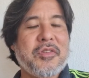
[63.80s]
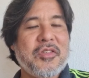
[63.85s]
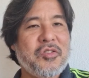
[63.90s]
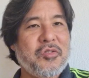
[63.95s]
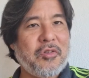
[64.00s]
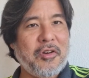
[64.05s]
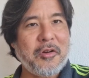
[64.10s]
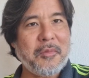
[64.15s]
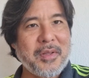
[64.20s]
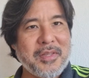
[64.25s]
se
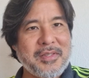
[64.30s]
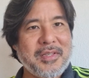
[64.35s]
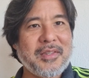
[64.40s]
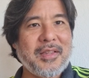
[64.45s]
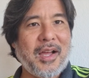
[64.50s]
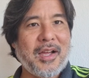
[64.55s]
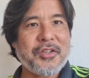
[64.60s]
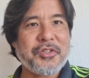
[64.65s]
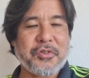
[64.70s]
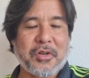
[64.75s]
escolher uma
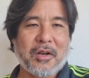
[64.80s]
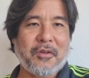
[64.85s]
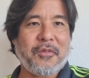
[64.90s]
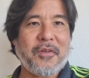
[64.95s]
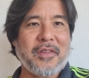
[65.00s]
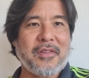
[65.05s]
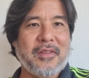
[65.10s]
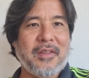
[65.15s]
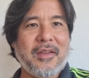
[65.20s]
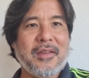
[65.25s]
cidade, eu quero
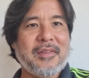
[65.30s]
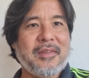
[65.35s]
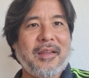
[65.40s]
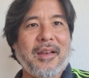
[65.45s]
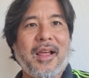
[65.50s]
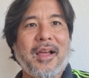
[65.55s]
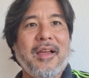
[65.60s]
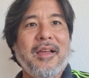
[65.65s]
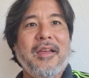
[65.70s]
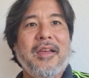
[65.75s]
fazer, sei
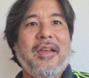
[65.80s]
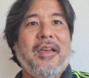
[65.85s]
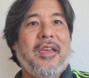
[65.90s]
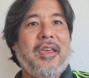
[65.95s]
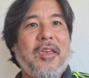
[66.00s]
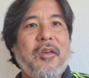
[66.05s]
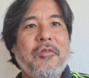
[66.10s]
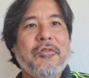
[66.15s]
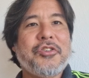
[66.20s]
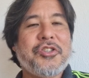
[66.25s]
lá,
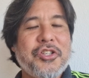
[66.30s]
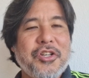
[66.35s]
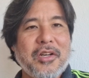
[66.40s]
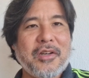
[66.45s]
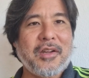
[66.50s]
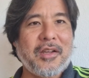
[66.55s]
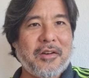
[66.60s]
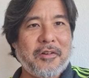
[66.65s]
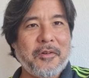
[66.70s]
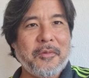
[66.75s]
Rio de
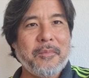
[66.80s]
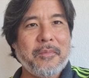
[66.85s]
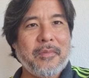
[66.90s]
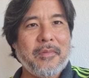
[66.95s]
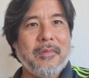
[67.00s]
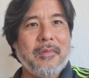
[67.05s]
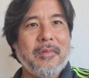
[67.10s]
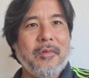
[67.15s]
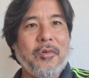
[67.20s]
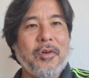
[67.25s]
Janeiro.
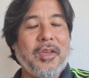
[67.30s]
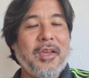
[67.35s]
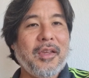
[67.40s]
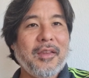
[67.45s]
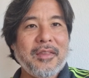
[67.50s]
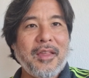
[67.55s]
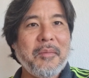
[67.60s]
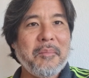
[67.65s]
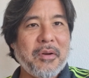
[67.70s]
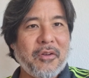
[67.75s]
O que, que
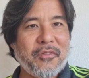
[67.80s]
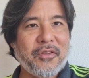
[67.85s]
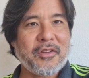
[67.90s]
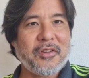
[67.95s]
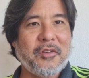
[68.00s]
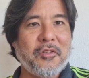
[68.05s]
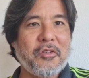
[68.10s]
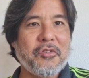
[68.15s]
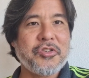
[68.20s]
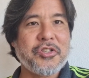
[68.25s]
tem para
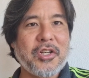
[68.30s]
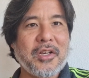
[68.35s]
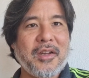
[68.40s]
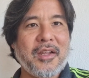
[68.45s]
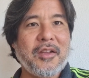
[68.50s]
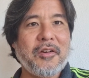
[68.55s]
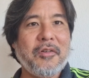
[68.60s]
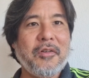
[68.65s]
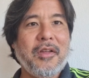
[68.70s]
fazer no Rio de Janeiro?